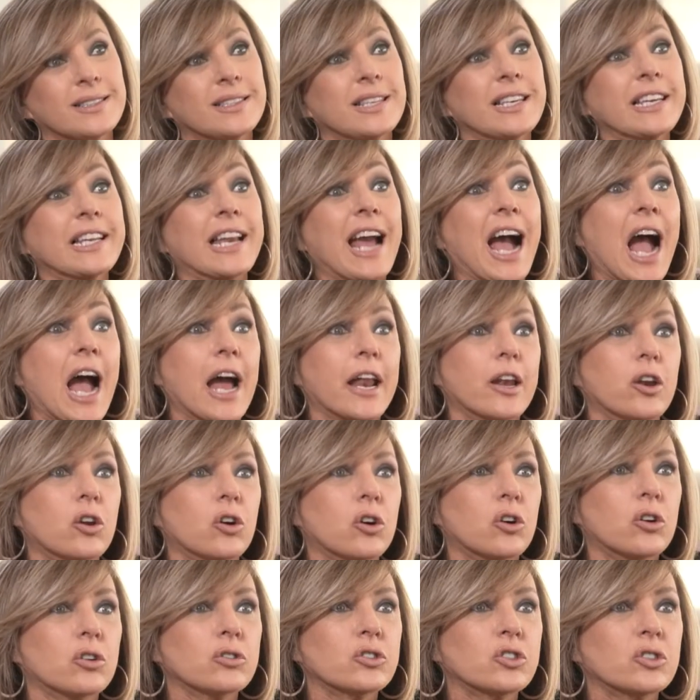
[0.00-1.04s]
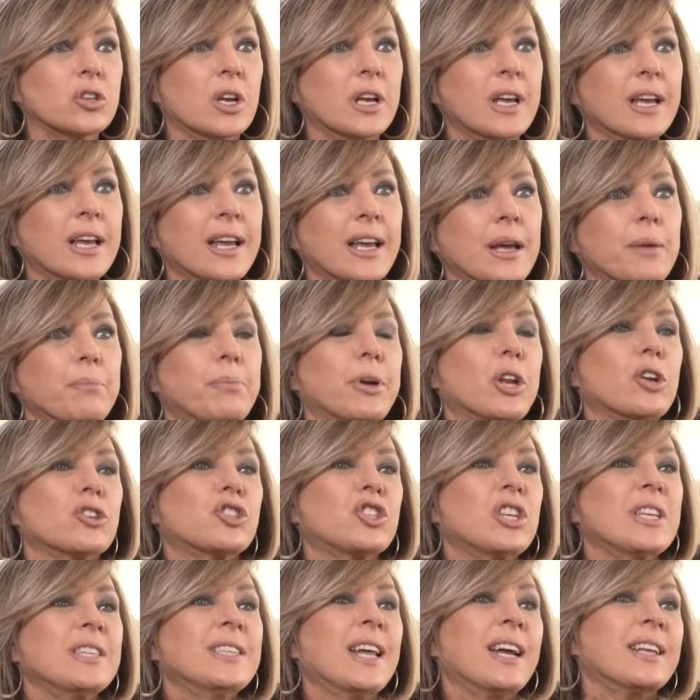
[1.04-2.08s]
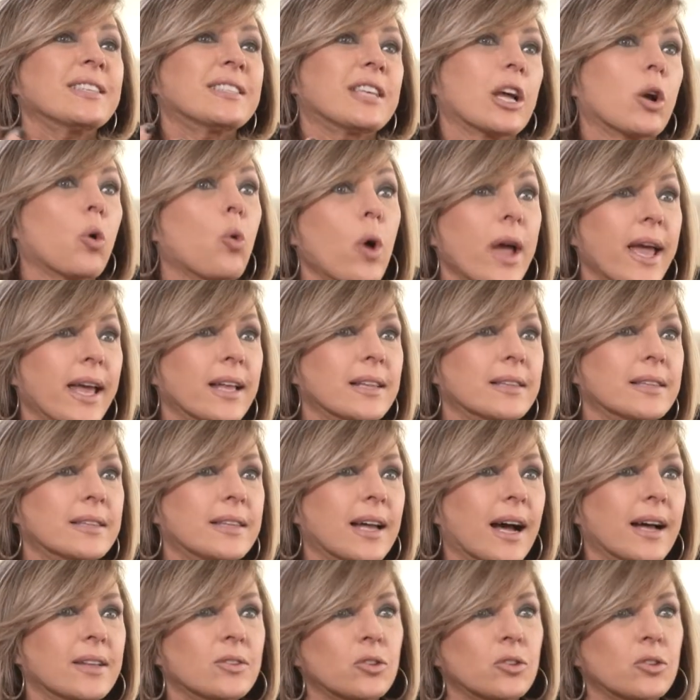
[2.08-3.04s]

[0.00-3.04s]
tiranos, pero sin darse cuenta.